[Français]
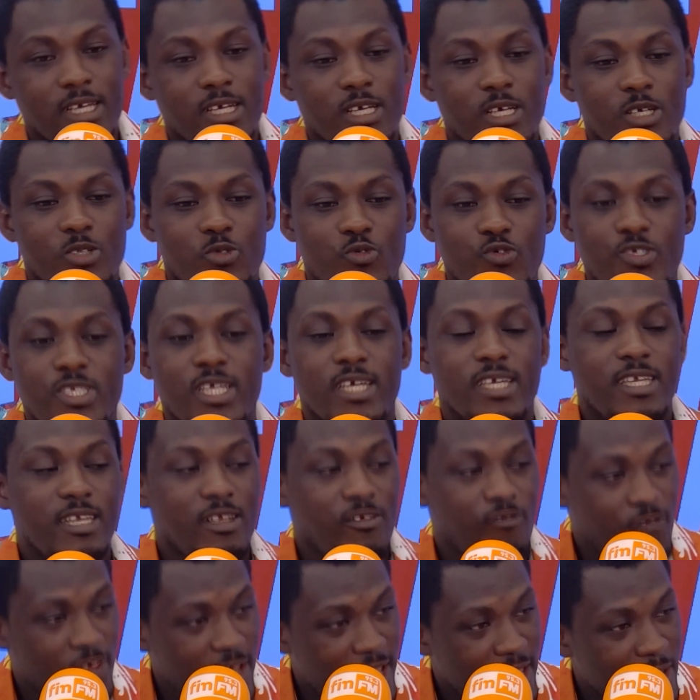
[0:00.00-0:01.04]
Tout ce qu'il
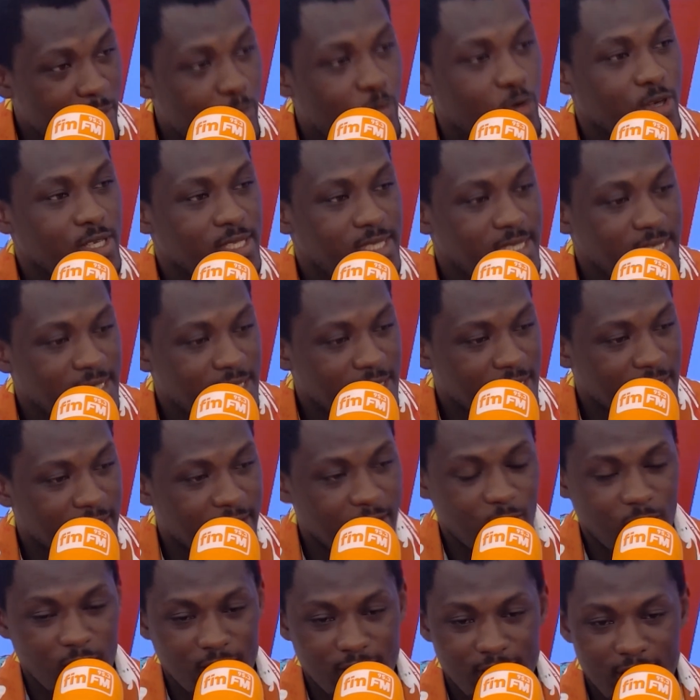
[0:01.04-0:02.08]
fait est politique.
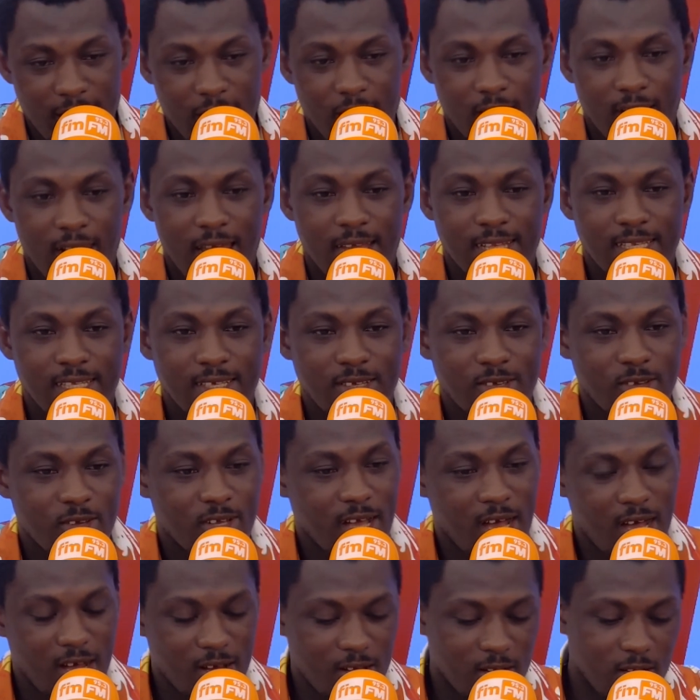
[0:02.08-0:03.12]
Quelqu'un d'ailleurs l'a dit que
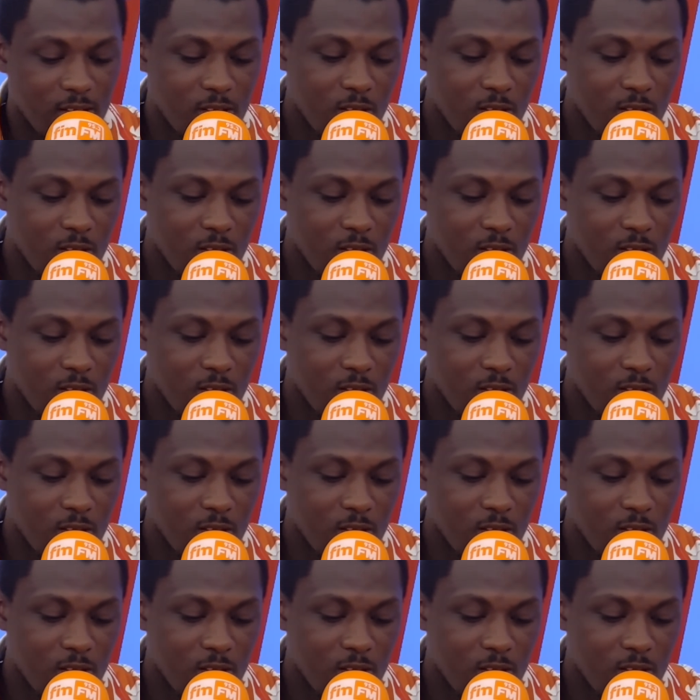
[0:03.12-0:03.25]
quand